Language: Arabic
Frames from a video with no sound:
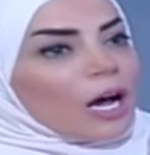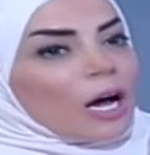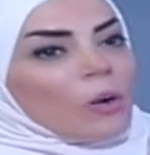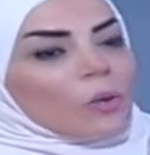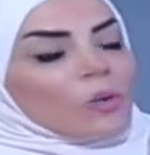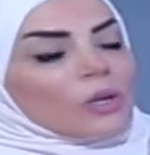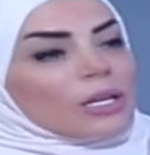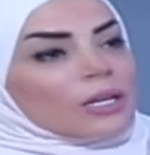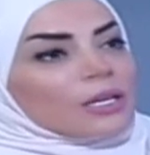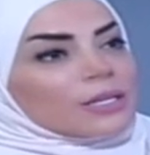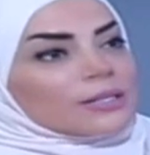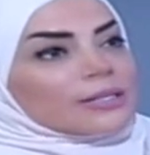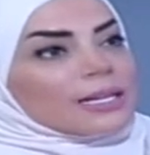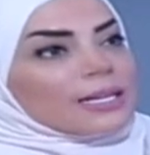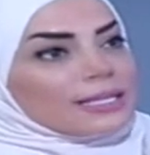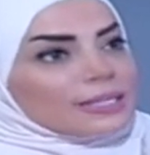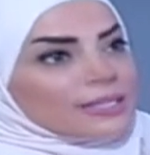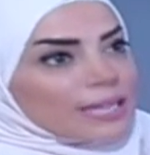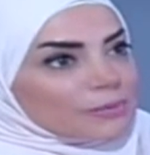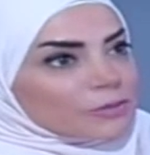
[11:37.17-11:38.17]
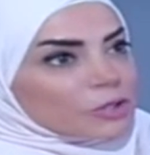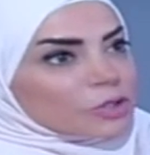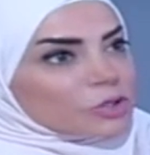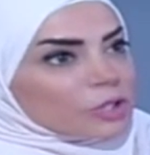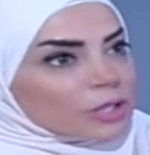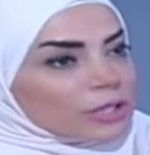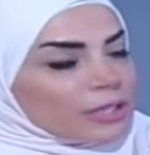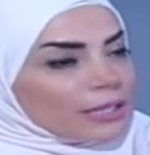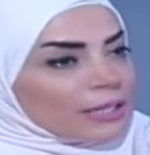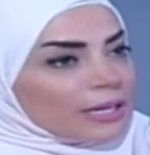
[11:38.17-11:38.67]
او الخطه اللي انت عم
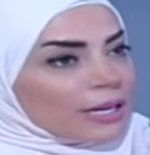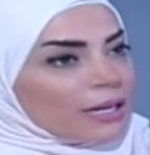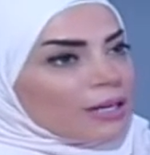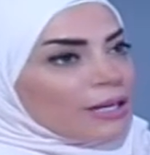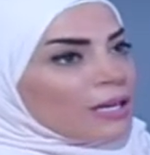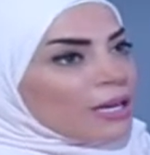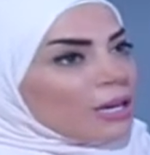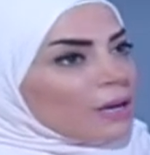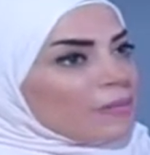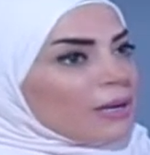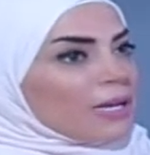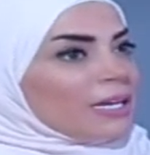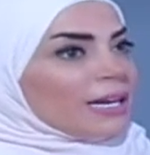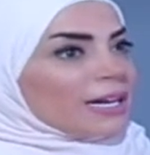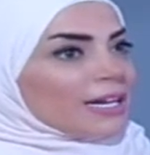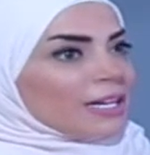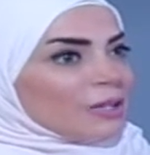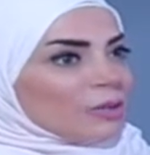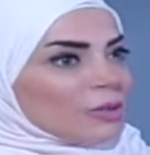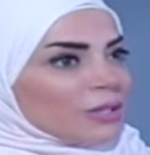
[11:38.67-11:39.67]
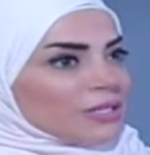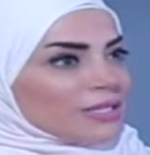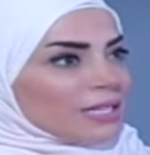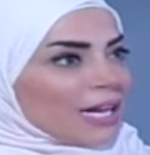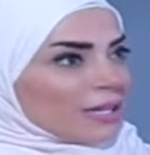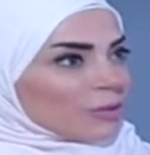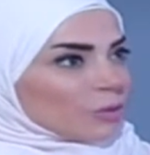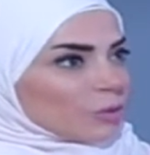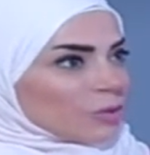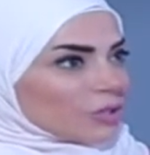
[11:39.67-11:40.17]
تشتغليها بقول لك انه انت
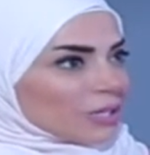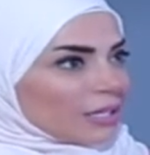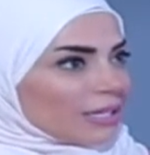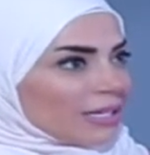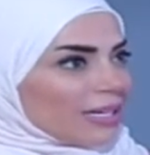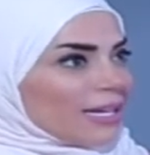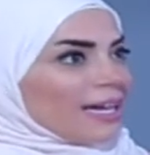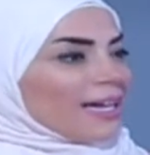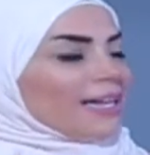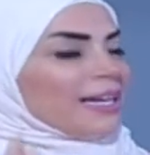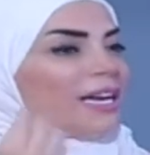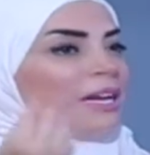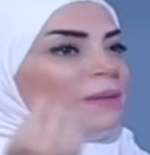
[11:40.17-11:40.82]
حتوصلي آه.